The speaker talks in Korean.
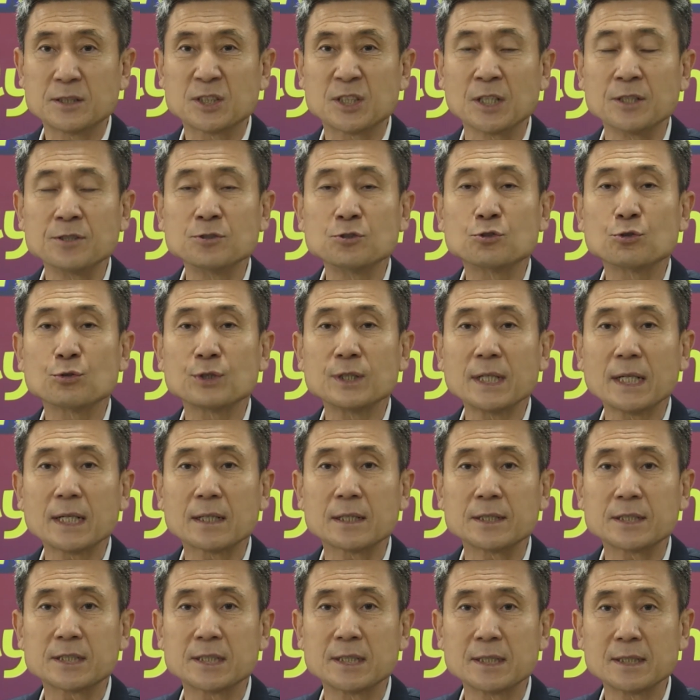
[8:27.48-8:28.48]
전 주기에
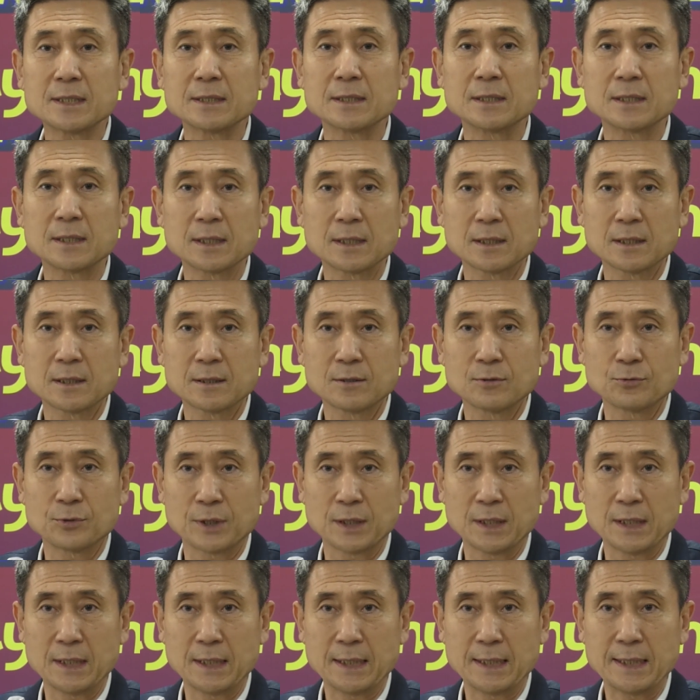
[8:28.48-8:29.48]
걸치는
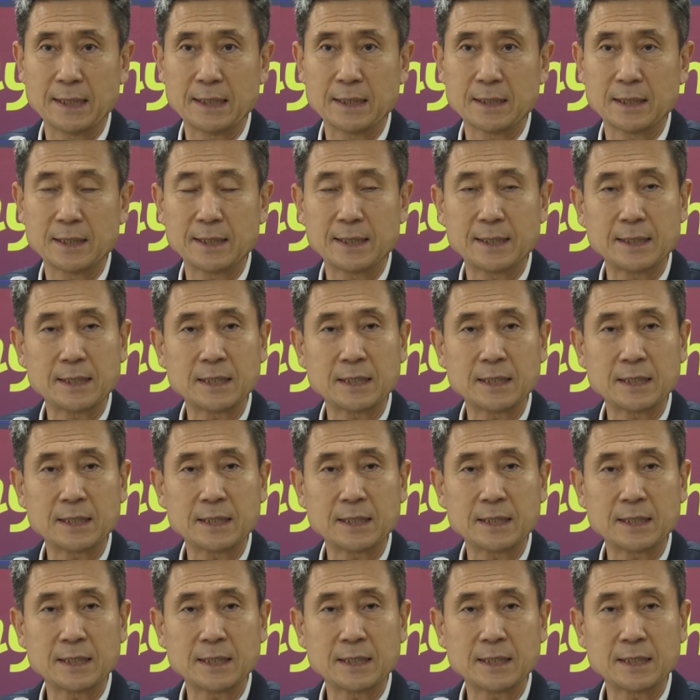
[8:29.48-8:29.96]
우리